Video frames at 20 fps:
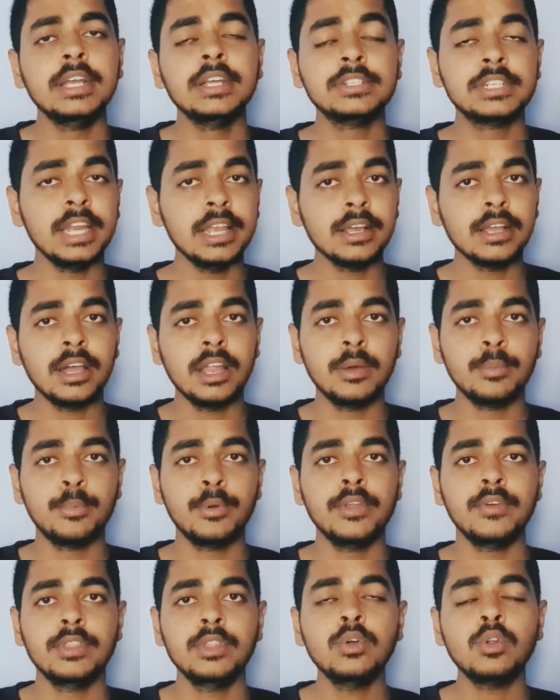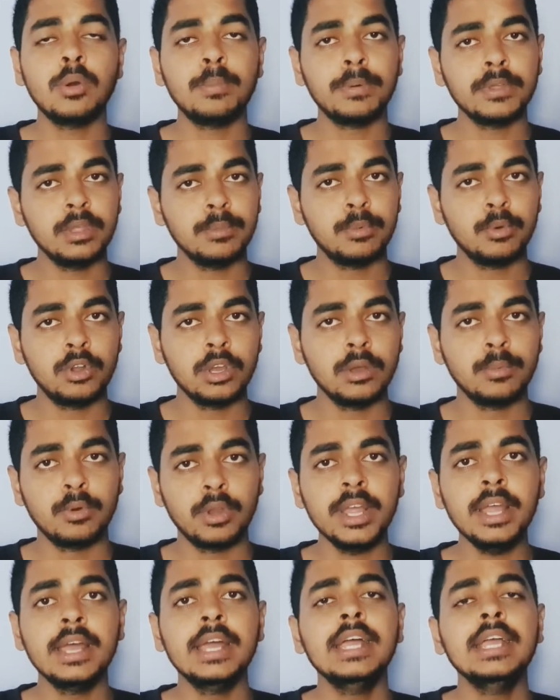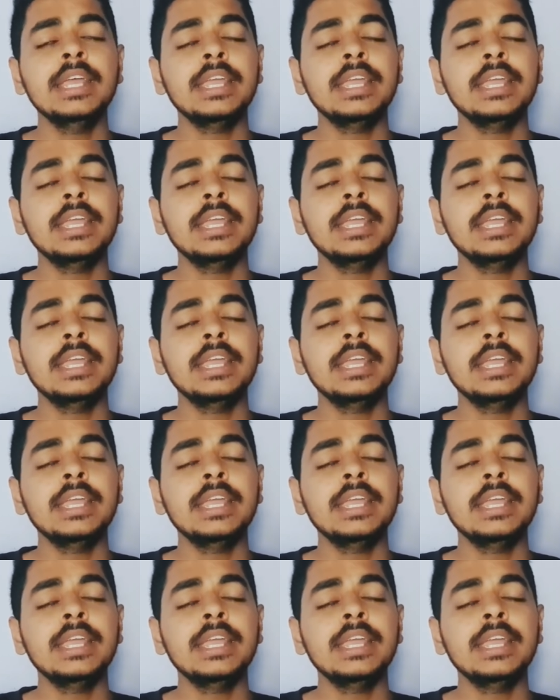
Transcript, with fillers: ஸ்ரீலங்காவில் போய் வந்து ஒரு ஒப்பந்தம் போட்டுக்க போகிறேன்